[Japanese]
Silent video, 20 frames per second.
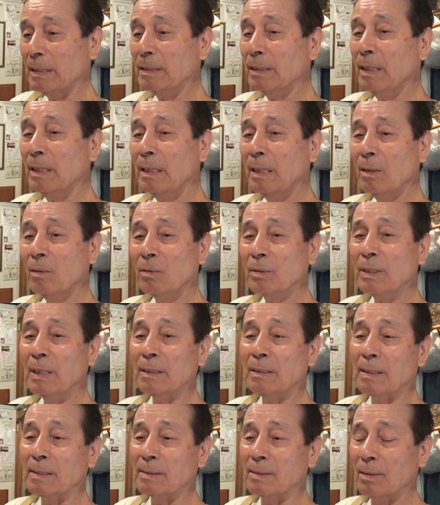あ、橋家に乗っ
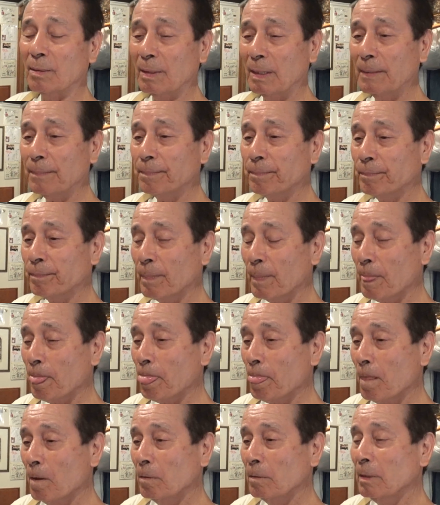たんですよね。
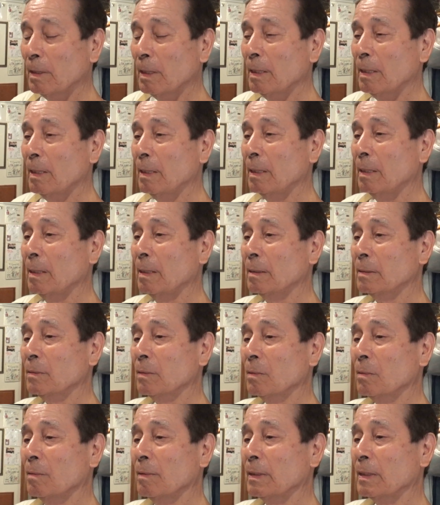で
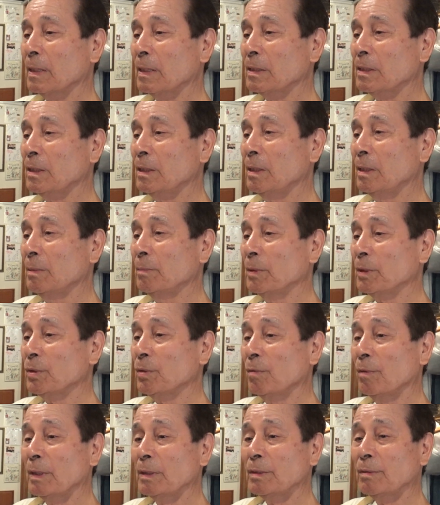その私も
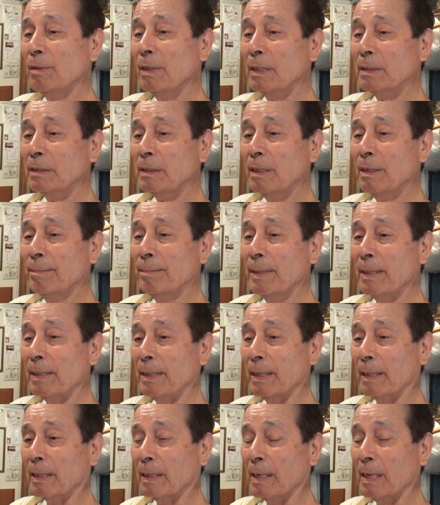昭和18年生まれ
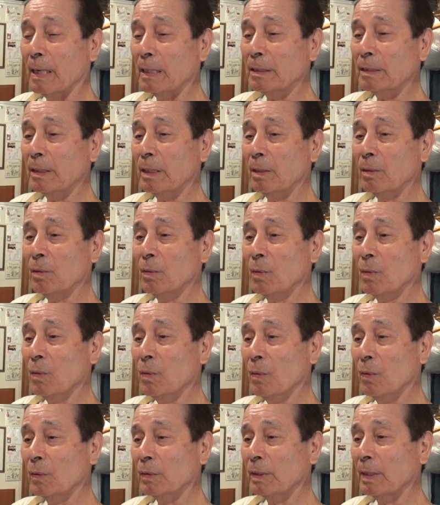やから橋家の
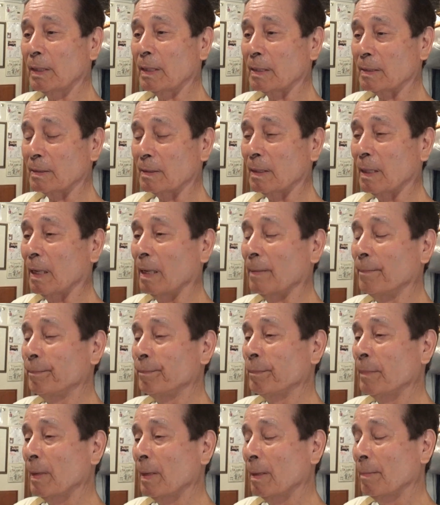子でですね
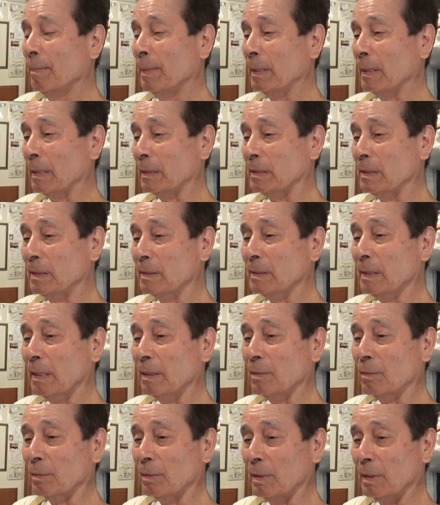まだ小さ
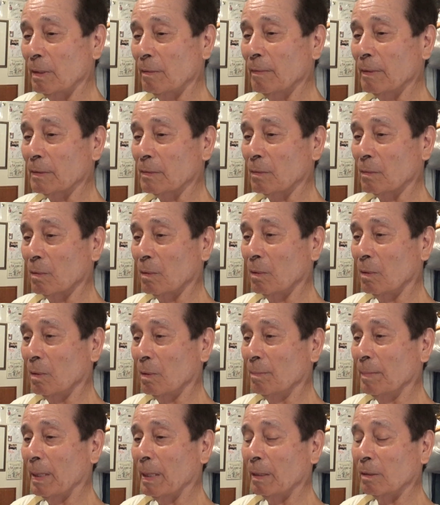い時にはそ
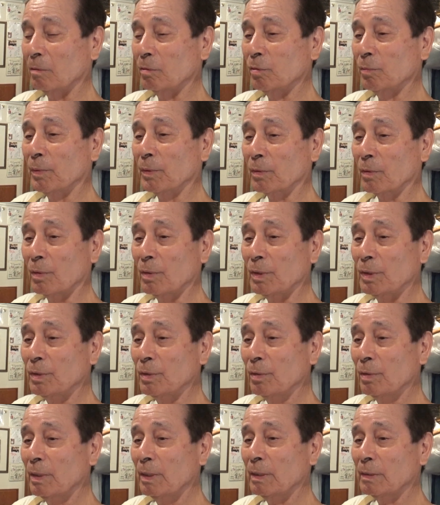の、まあ、父母と一
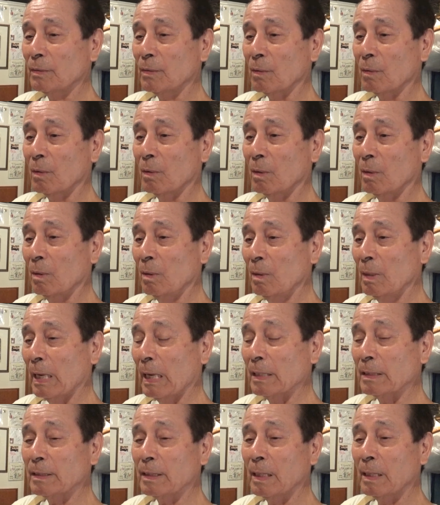緒にその
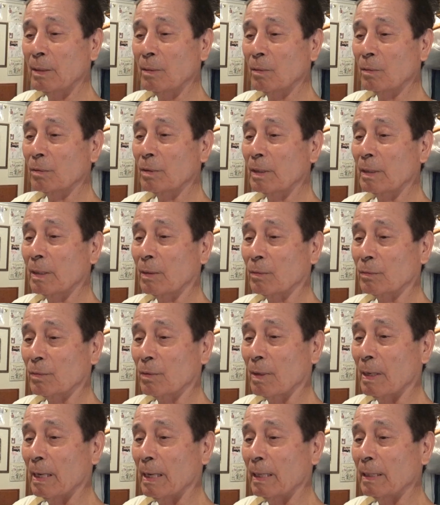橋家に乗ってたこ
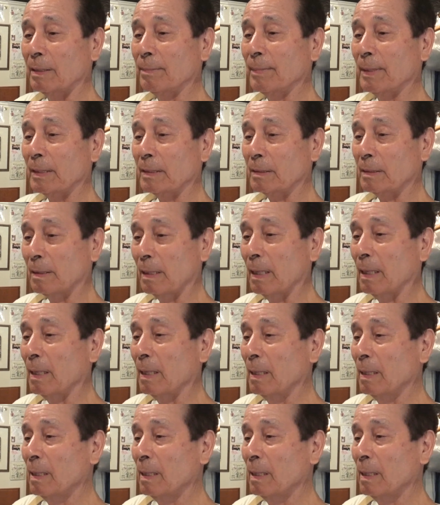とがありまして、